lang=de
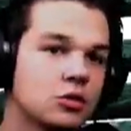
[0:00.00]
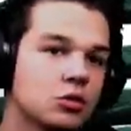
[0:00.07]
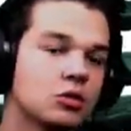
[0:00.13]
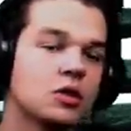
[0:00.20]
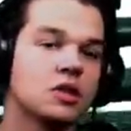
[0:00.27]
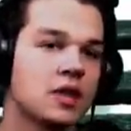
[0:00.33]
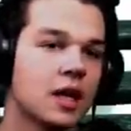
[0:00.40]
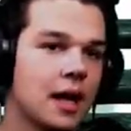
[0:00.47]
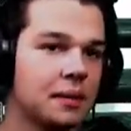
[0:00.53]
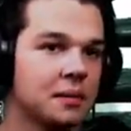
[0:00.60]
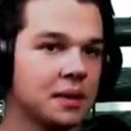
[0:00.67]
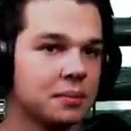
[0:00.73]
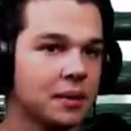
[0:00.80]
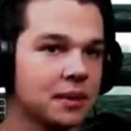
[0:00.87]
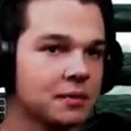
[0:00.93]
ein gutes
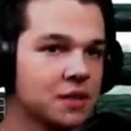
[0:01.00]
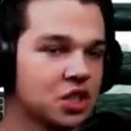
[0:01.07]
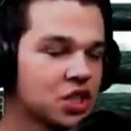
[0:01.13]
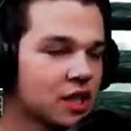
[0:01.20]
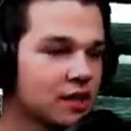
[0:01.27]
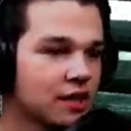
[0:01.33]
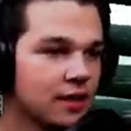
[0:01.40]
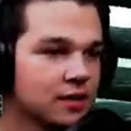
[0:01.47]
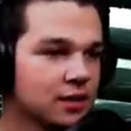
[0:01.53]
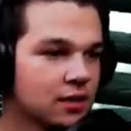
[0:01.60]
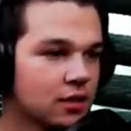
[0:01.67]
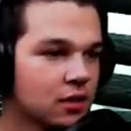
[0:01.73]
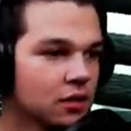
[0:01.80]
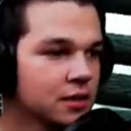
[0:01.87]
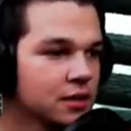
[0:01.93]
Timing beim in Schacht
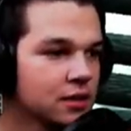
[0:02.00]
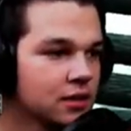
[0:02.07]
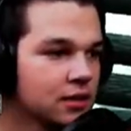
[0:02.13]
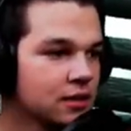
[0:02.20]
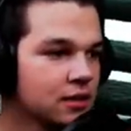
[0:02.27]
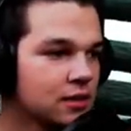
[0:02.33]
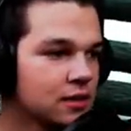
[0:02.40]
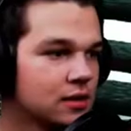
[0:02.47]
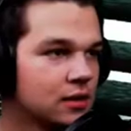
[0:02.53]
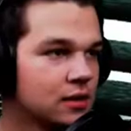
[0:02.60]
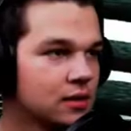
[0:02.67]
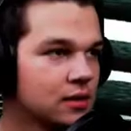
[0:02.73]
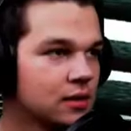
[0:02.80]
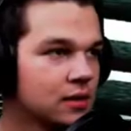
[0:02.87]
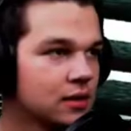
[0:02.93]
klettern, glaube ich.
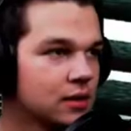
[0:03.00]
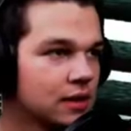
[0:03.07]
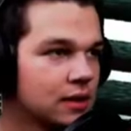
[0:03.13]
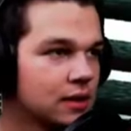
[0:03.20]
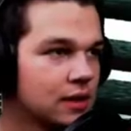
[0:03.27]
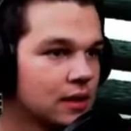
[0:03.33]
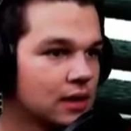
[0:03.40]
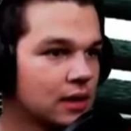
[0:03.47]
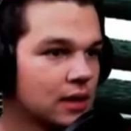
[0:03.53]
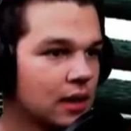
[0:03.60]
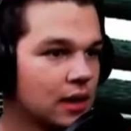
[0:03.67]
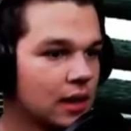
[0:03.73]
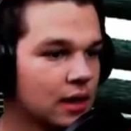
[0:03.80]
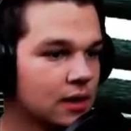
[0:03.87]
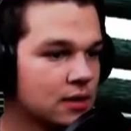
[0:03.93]

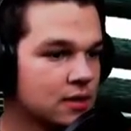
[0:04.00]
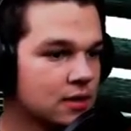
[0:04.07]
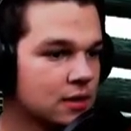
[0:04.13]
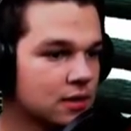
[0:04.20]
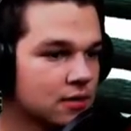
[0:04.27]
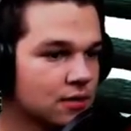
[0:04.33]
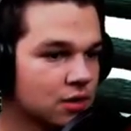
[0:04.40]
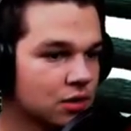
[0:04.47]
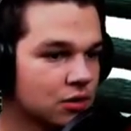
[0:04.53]
Ja, ja, das, das war